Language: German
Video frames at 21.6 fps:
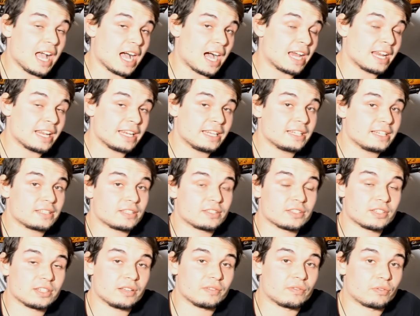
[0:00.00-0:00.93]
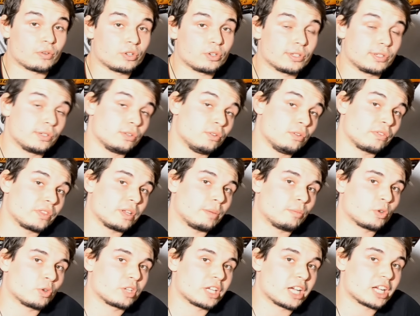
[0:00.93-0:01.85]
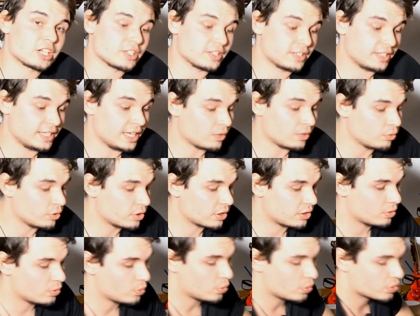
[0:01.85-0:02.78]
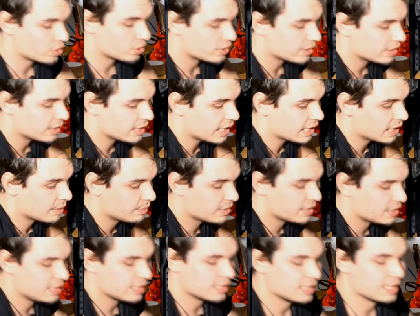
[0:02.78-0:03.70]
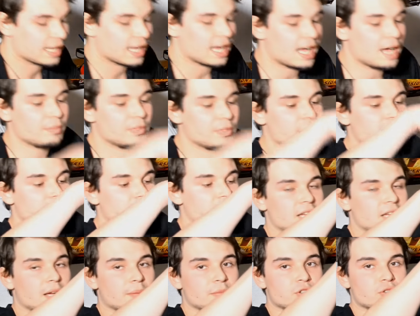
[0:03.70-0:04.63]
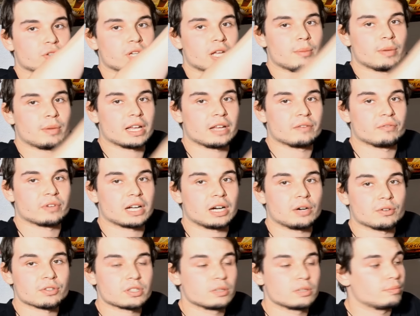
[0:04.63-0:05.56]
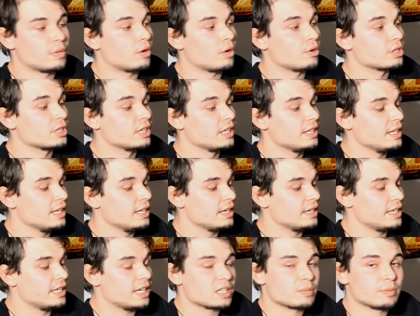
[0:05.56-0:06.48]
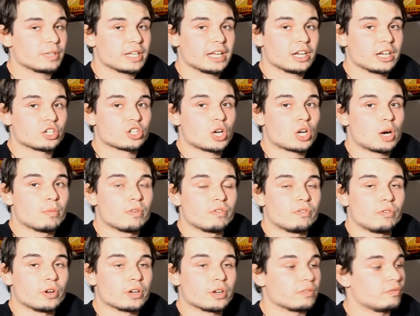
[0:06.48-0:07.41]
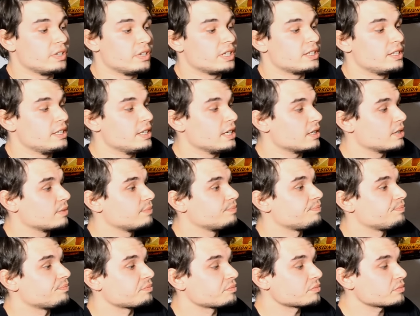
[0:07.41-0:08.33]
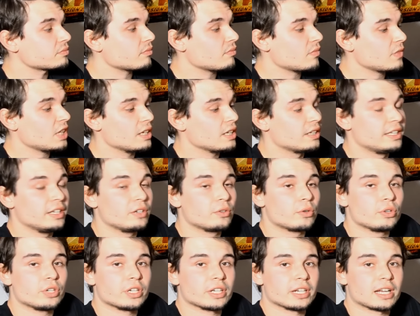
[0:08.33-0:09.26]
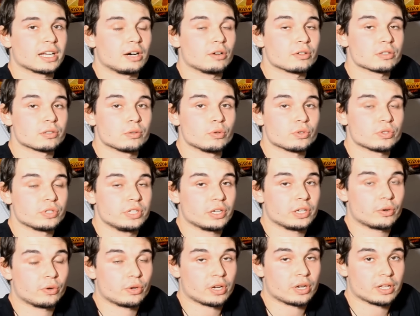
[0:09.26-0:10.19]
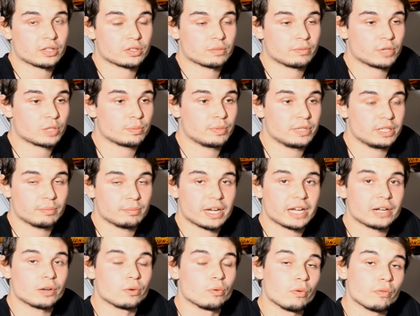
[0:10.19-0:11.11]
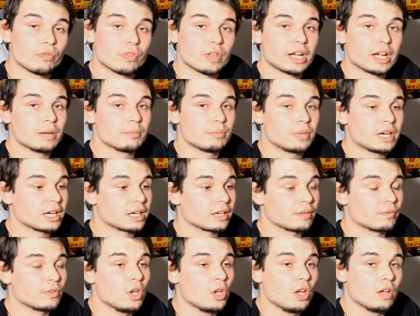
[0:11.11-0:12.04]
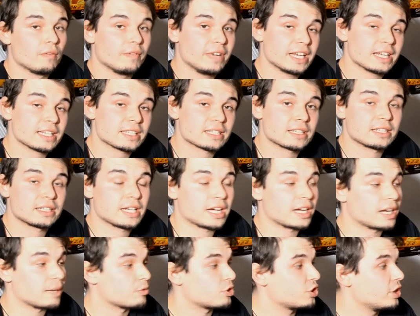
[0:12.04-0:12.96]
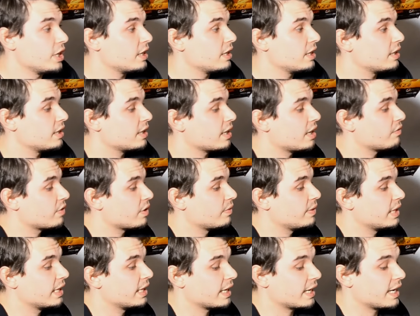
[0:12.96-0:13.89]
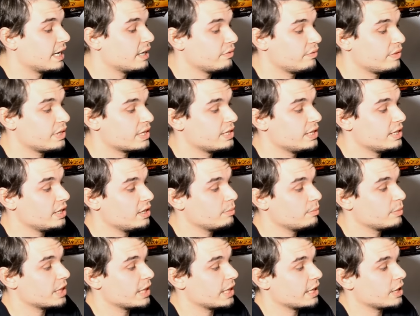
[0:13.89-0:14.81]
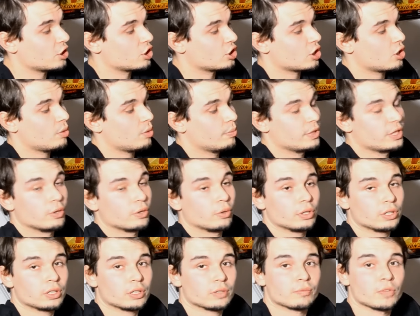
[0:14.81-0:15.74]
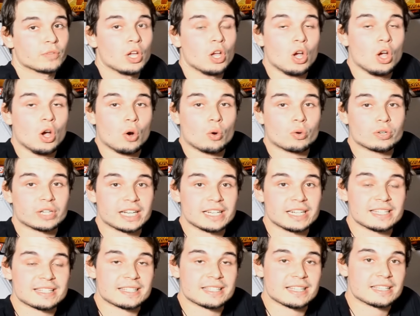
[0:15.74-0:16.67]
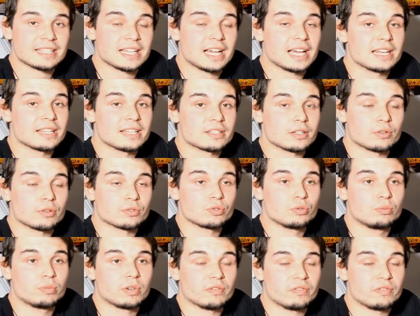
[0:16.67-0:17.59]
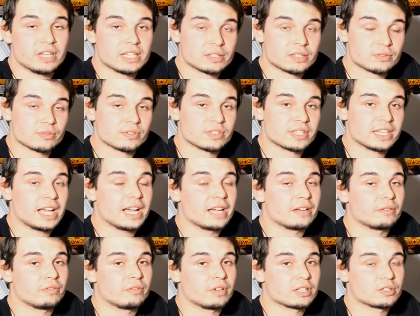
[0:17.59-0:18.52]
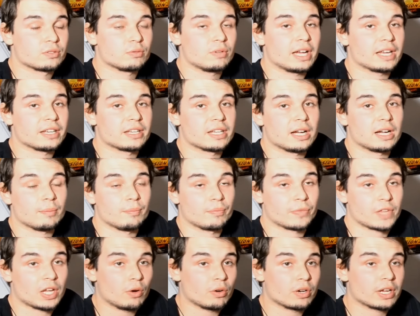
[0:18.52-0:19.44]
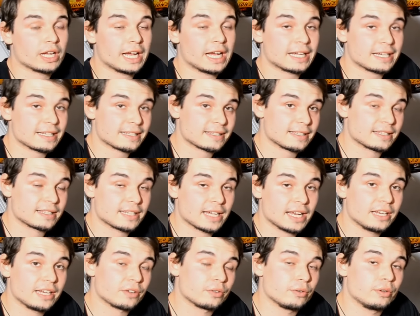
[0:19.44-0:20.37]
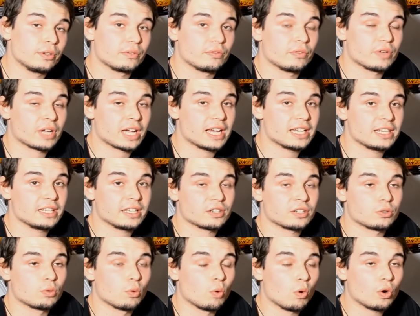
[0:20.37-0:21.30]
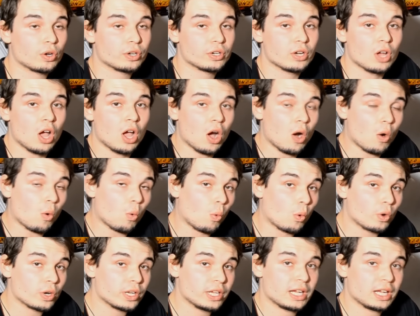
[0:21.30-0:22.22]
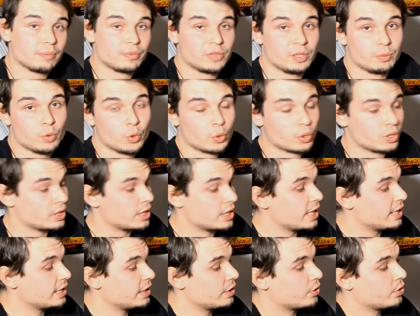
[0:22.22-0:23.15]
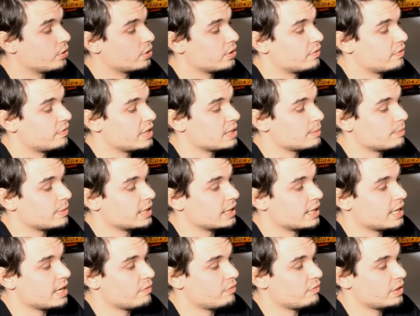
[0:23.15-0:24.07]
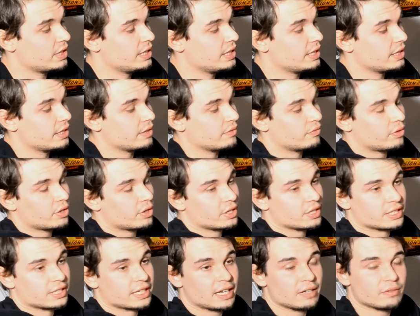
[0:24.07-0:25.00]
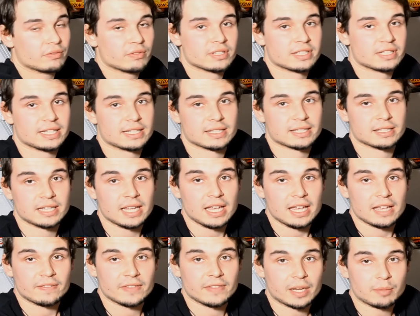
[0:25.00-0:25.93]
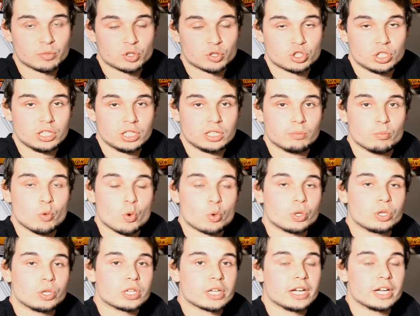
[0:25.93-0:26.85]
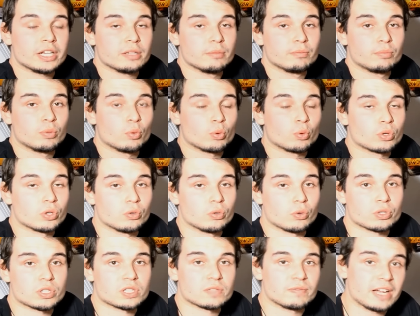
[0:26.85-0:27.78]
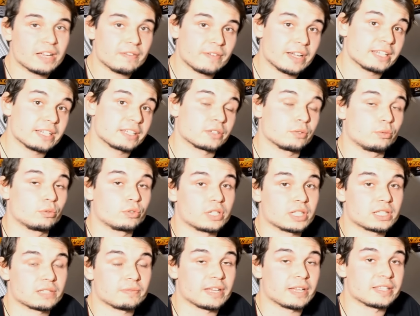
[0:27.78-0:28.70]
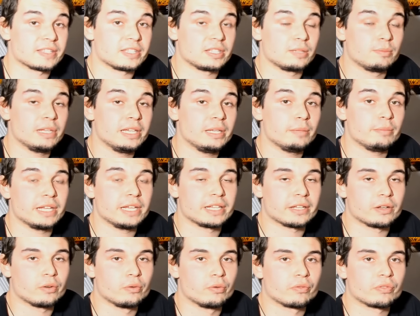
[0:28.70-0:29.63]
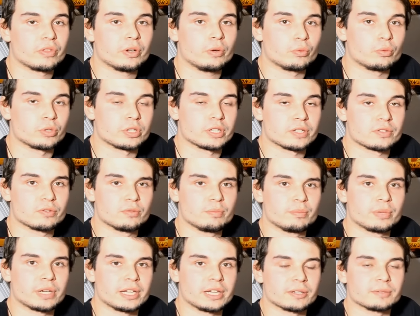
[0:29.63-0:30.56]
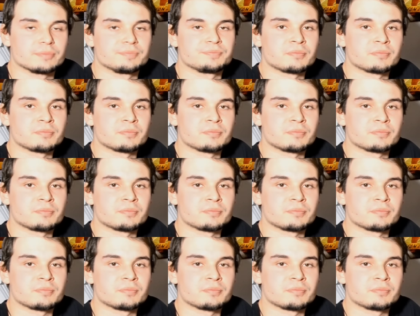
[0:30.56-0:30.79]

Allerdings ist in der Front die Lüftermontage sehr gut gelöst, denn da gibt es diesen Rahmen hier, habe ich schon einmal einfach ausgebaut. Der ist mit einer Schraube vorne fixiert den könnt ihr dann rauslösen. Hier könnt ihr dann zum Beispiel die beiden Lüfter reinpacken. Wenn ihr das getan habt, steckt ihr den einfach wieder herein, fixiert ihn mit einer Schraube hier unten und dann ist das alles auch super fest und sehr einfach zu handhaben. Auch geeignet ist das Teil natürlich für Radiatoren oder ihr habt die Möglichkeit, ihr könnt den Festplattenkäfig hier, hier vorne dran versetzen. Dann besteht die Möglichkeit, im Boden noch zwei weitere 120 mm Lüfter unterzubringen.